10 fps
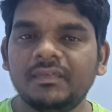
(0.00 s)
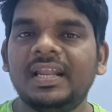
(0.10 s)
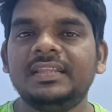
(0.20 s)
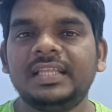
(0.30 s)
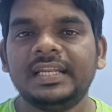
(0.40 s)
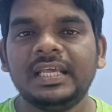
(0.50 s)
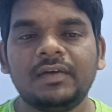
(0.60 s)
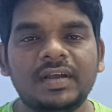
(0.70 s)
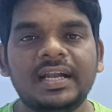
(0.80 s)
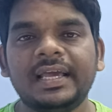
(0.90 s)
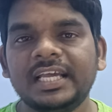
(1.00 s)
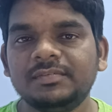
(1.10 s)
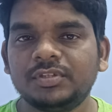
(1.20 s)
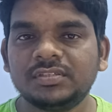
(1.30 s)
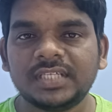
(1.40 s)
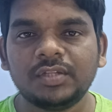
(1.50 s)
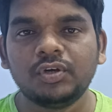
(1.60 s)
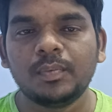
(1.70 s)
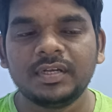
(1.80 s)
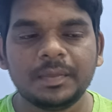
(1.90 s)
వీళ్ళందరినీ వాళ్ళ లగేజ్ మొత్తం
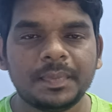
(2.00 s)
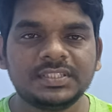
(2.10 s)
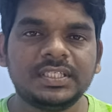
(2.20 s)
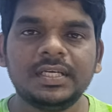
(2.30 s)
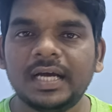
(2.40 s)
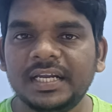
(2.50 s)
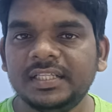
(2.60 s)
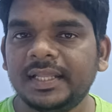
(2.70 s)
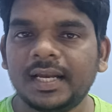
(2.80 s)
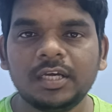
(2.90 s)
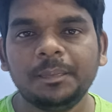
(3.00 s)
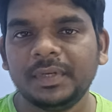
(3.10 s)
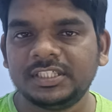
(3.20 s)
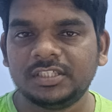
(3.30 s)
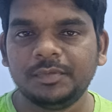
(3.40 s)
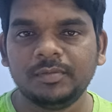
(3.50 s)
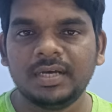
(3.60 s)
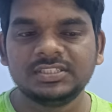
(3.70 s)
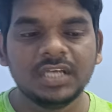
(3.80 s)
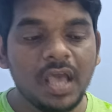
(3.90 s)
సర్దుకోమని చెప్పేసి గార్డెన్ తినాలకు పిలిచింది
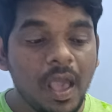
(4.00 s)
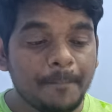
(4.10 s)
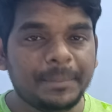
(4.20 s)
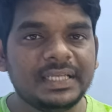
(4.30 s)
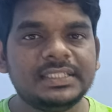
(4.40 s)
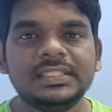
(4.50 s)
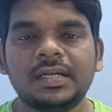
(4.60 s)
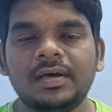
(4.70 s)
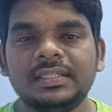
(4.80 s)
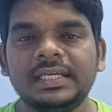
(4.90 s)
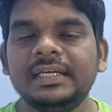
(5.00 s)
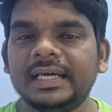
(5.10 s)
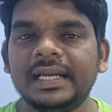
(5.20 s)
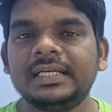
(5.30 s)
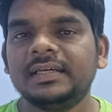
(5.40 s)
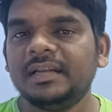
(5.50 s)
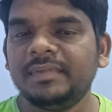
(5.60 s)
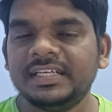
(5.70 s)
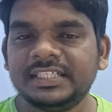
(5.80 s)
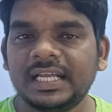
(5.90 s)
బిగ్ బాస్ పిలిచిన తర్వాతకి డైరెక్ట్
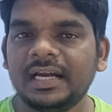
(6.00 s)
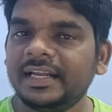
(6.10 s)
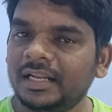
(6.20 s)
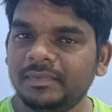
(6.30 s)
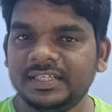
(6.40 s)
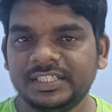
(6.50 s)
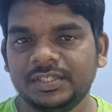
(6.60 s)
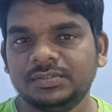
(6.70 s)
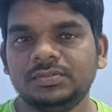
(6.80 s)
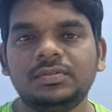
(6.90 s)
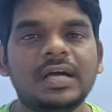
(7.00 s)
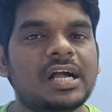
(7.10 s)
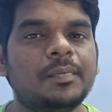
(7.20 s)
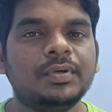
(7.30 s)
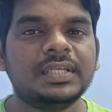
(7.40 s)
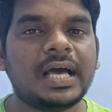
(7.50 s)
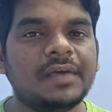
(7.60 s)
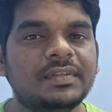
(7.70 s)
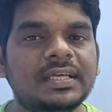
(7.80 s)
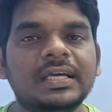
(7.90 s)
ఎలిమినేట్ చేయాలంటే ఎలిమినేట్ చేయవచ్చు కాకపోతే
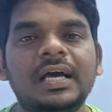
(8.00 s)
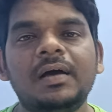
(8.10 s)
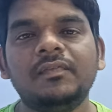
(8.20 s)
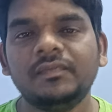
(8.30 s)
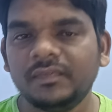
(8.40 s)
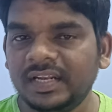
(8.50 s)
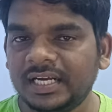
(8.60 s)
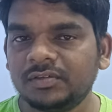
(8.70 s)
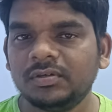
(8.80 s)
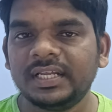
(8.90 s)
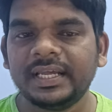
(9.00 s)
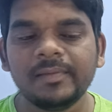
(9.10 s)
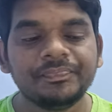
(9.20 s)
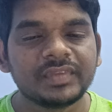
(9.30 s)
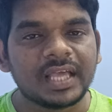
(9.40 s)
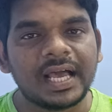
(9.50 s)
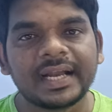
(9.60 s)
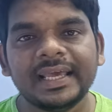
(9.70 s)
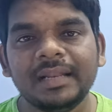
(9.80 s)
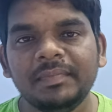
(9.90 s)
ఆ విధంగా వీళ్ళు అనుకుంటే
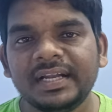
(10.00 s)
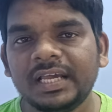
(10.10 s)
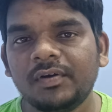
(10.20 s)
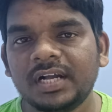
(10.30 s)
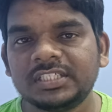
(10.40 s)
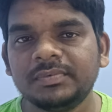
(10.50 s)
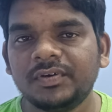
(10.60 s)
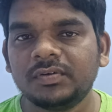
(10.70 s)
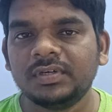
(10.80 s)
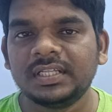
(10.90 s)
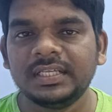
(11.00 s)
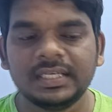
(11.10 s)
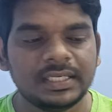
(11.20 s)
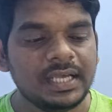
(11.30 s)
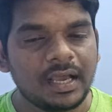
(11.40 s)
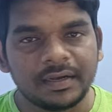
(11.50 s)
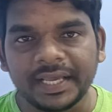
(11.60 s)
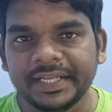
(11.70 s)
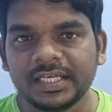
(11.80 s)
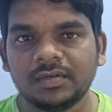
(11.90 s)
అక్కడ ఎలిమినేట్ అయ్యే అవకాశం ఎవరికి ఉంటుంది
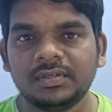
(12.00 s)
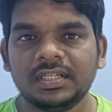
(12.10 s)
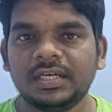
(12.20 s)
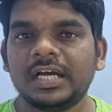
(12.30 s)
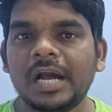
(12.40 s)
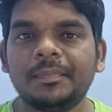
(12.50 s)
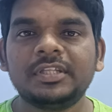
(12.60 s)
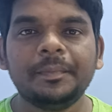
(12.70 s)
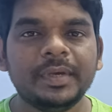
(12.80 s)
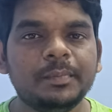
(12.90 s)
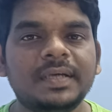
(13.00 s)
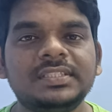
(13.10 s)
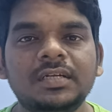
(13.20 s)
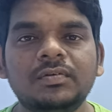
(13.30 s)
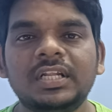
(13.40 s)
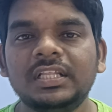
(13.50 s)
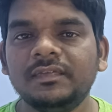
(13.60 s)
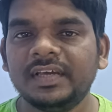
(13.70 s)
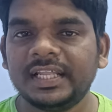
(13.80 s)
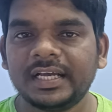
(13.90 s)
నయనికకు ఉంటుంది కాకపోతే బిగ్ బాస్
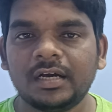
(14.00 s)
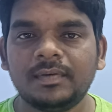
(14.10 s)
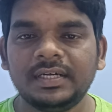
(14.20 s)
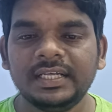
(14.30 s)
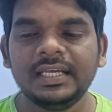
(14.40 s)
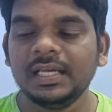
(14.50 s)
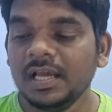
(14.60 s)
అనుకున్నది వేరే కాబట్టి